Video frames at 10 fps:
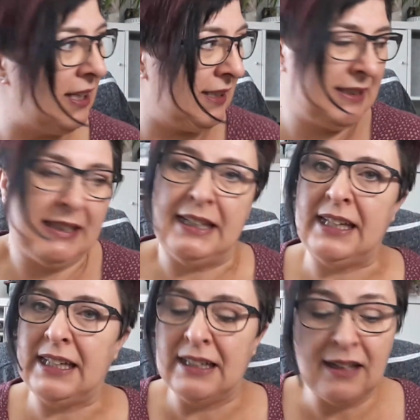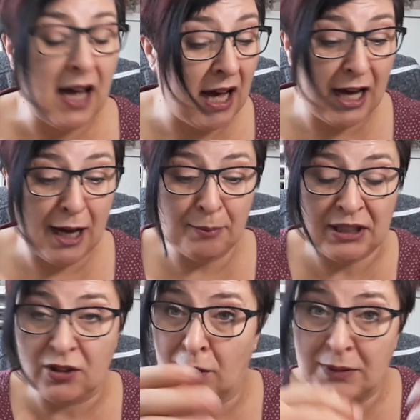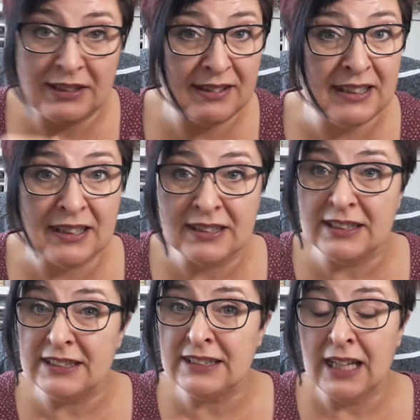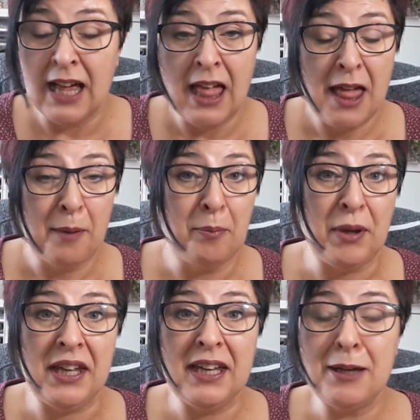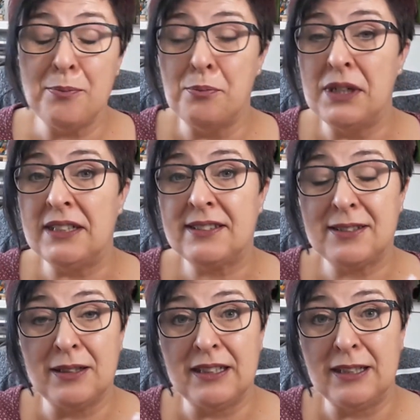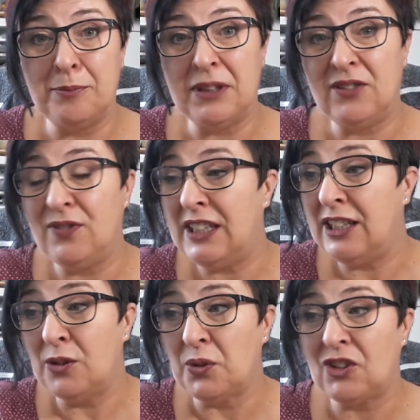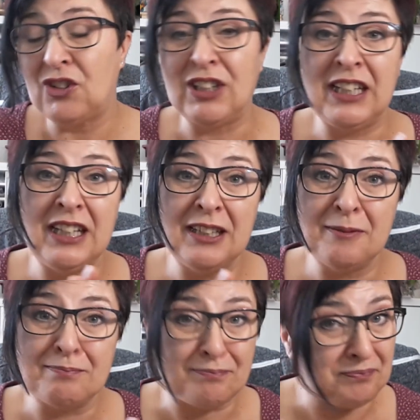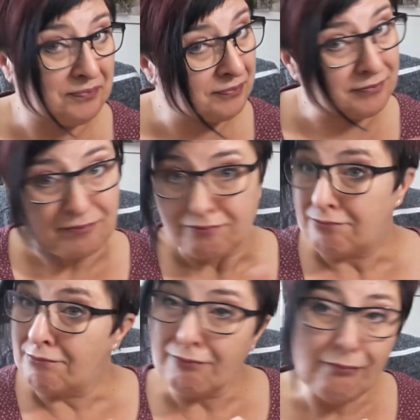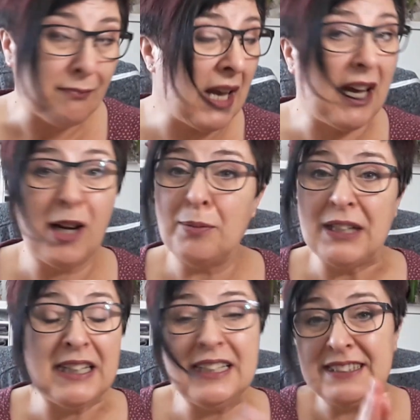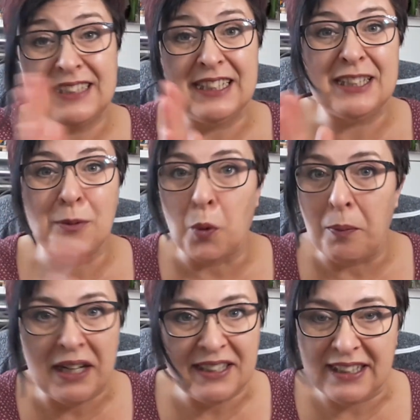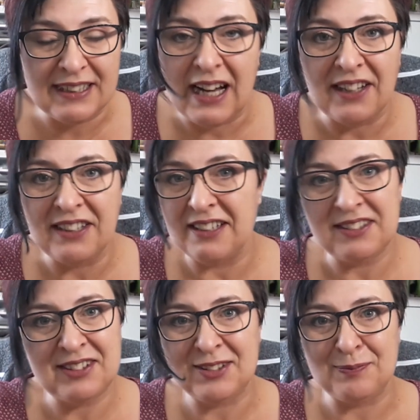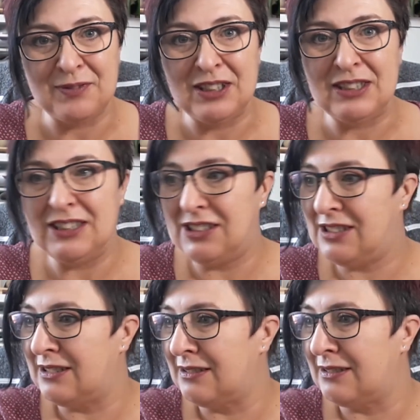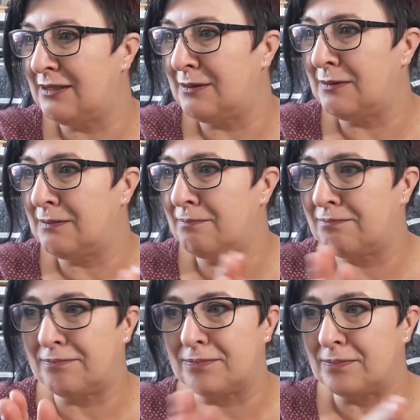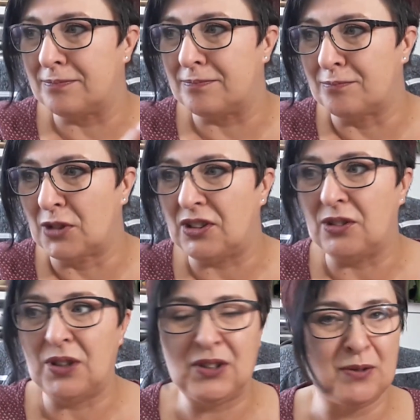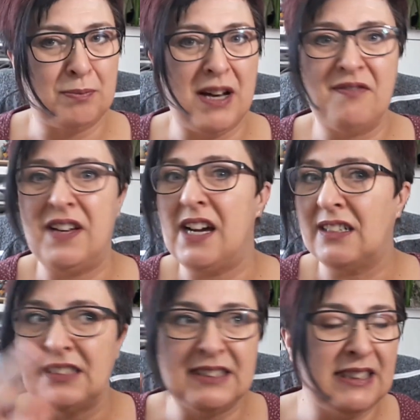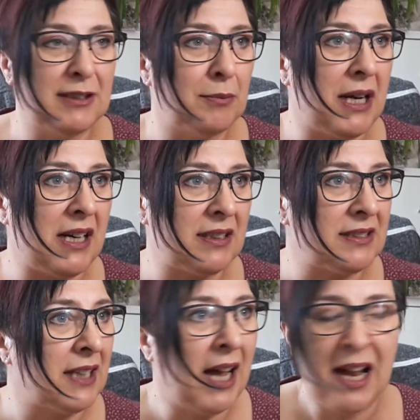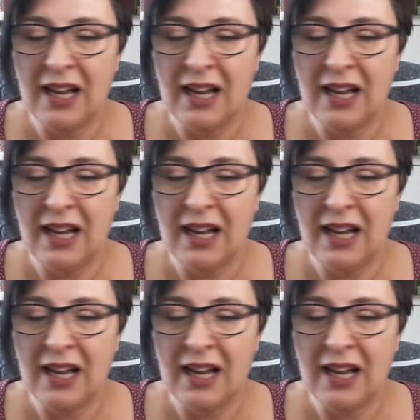hinterher. A, mit Kommentieren. B, mit, äh, mit Videos drehen. Aber es geht im Moment nicht anders. Na, ich äh, muss auch noch so ein paar Werkeldinge machen.